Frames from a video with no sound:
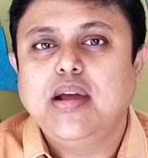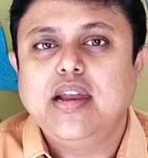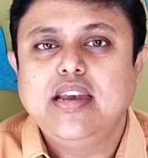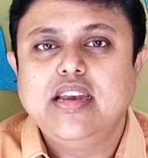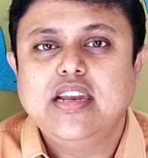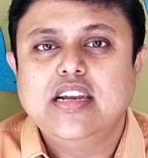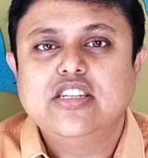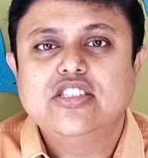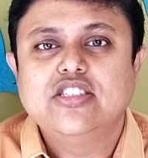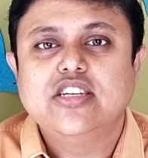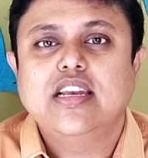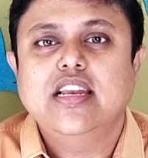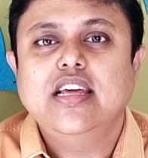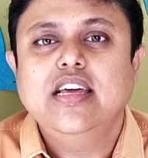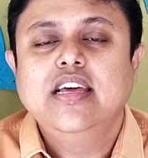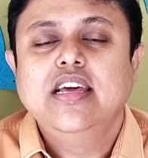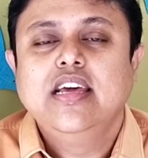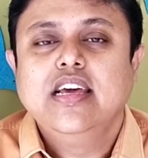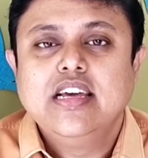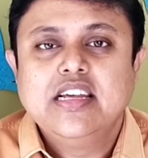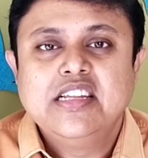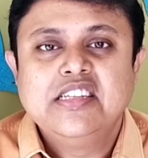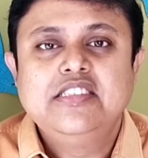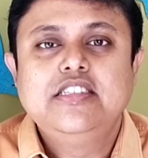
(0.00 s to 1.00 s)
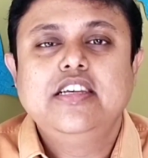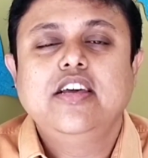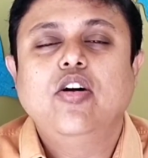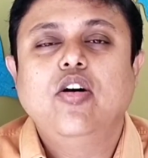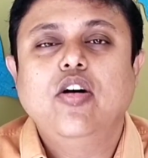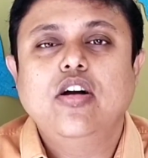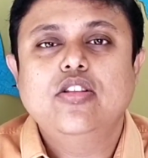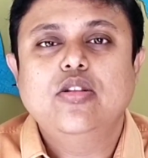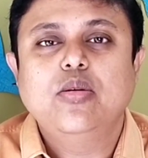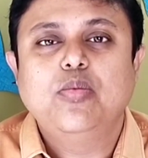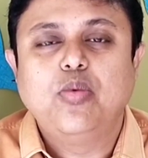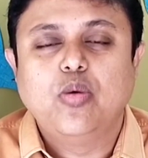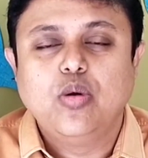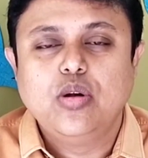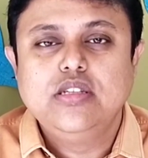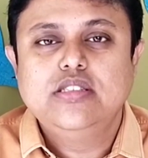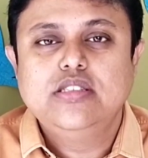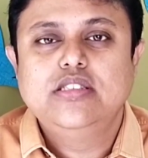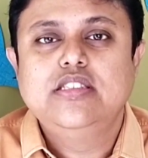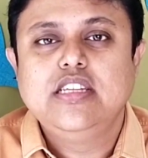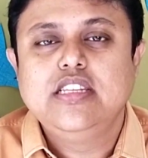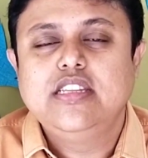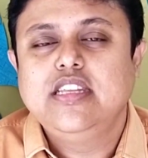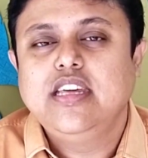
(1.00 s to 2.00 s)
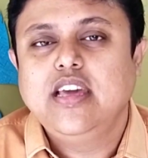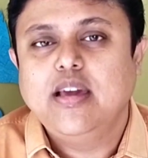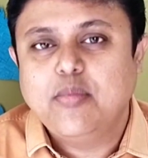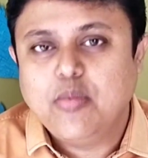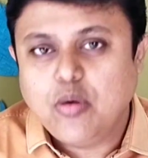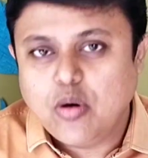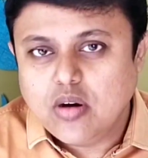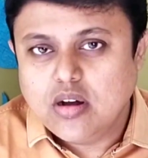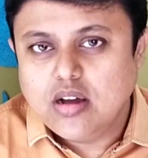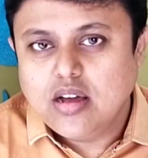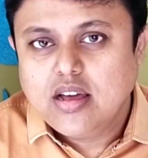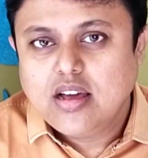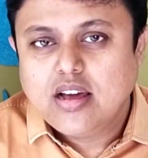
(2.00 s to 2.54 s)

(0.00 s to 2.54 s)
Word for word: মাইন্ডেড ছেলে যে হয়তো পরিস্থিতি এবং